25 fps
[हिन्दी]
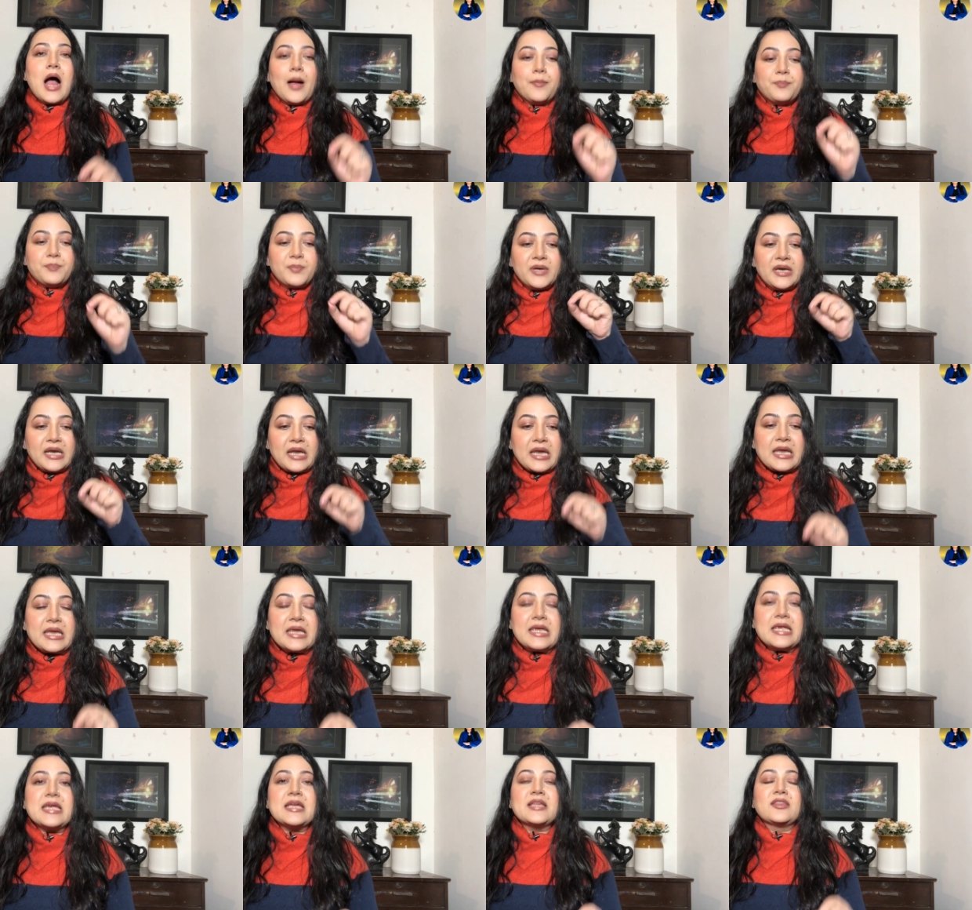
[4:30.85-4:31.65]
अपने
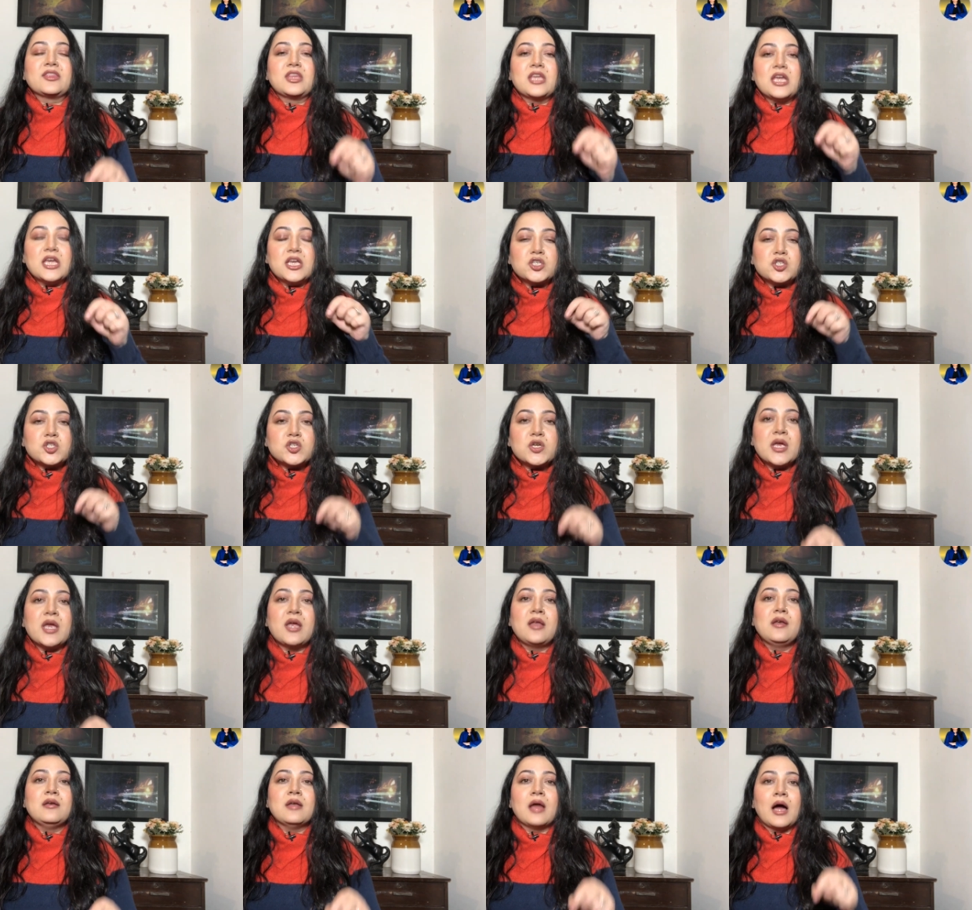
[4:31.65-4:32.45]
ही देश
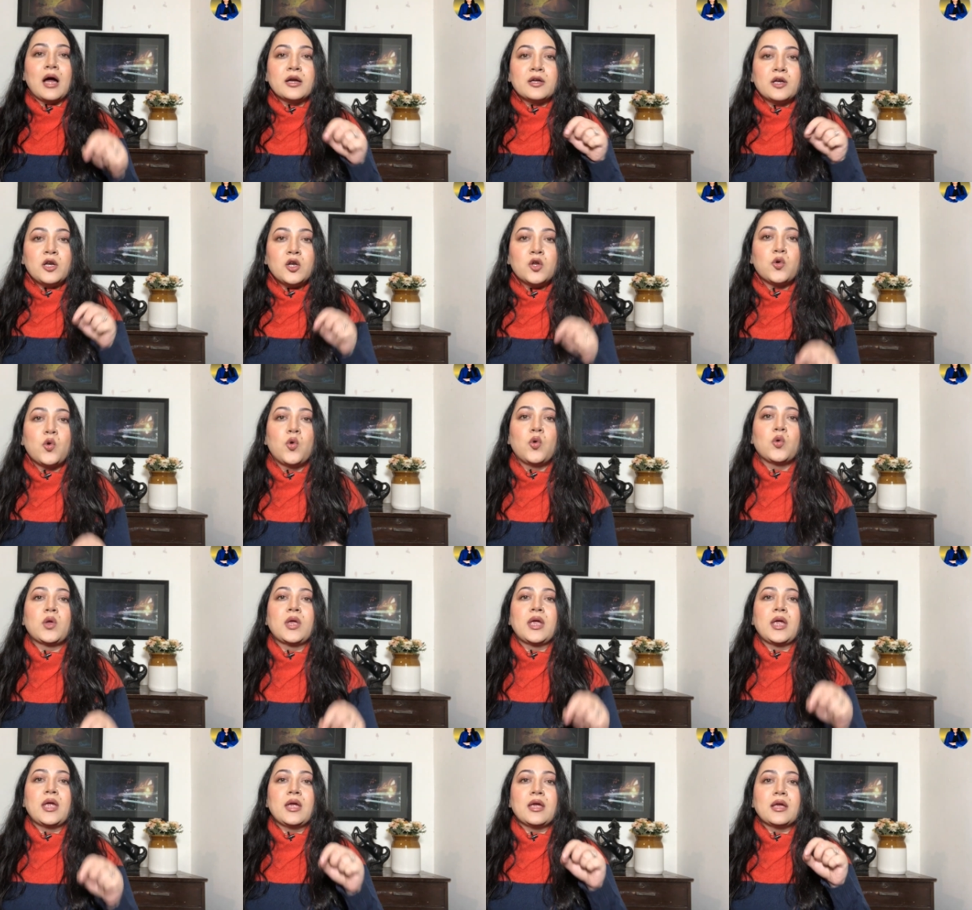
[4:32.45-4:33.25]
के नागरिकों
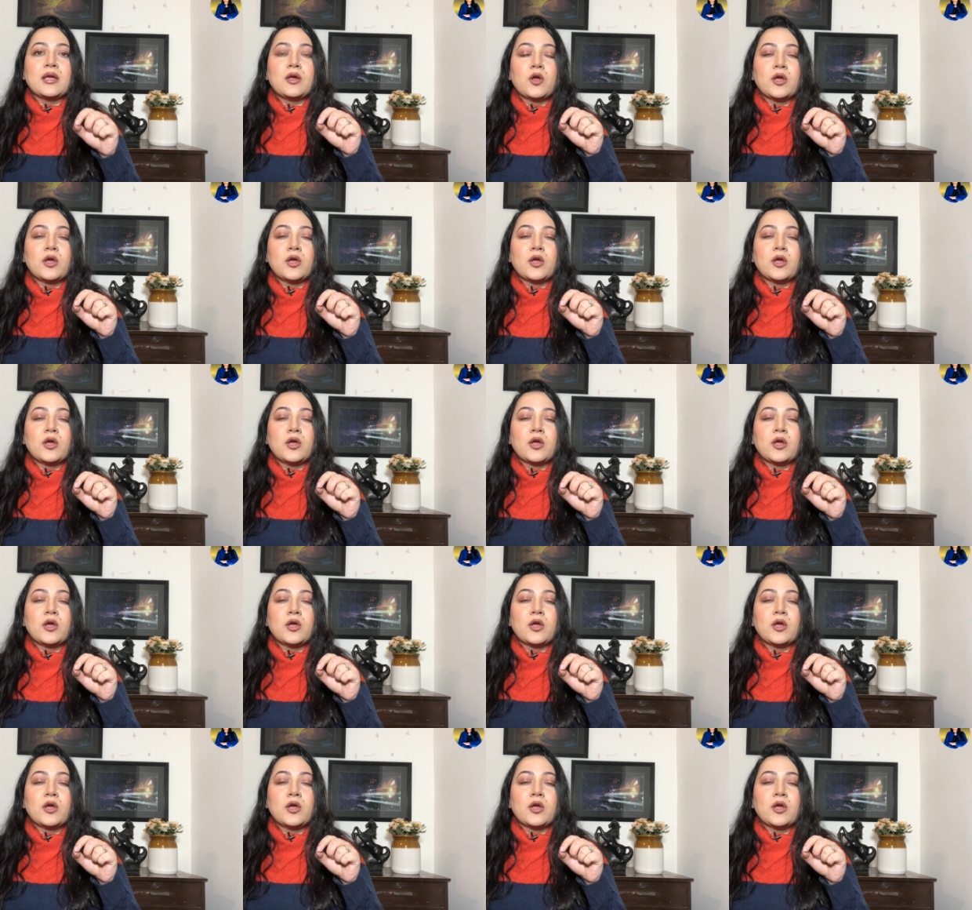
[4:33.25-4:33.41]
के